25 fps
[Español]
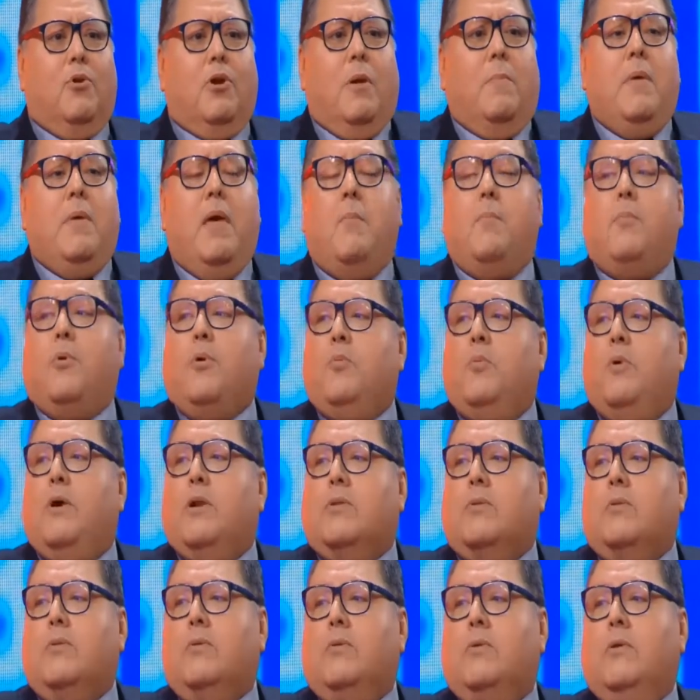¿por qué me dan por
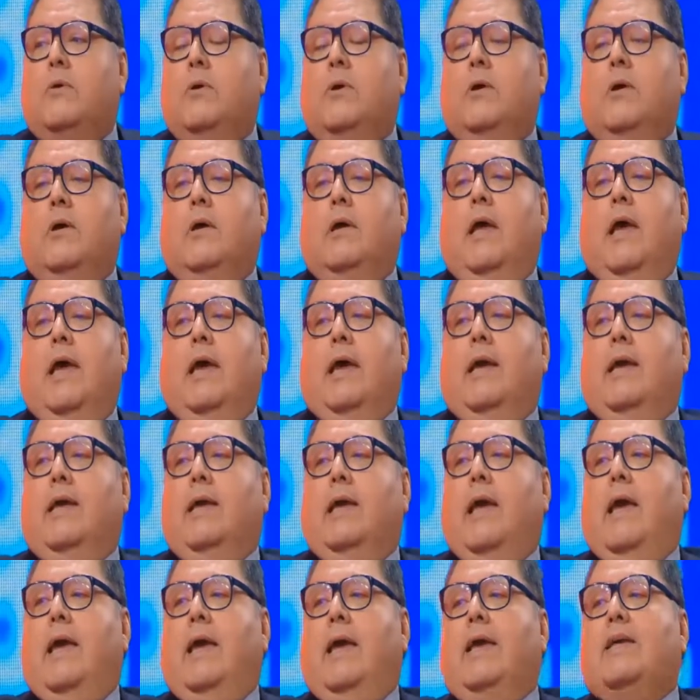muerto?
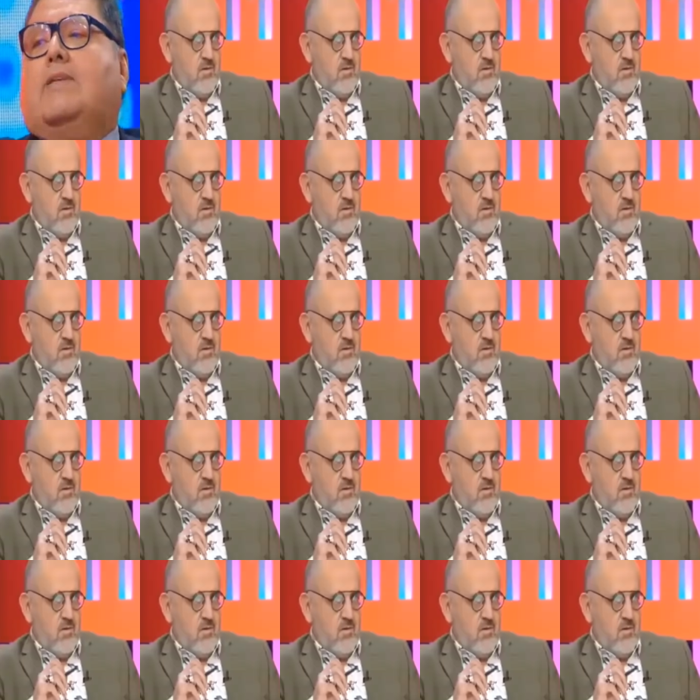Piensas, no en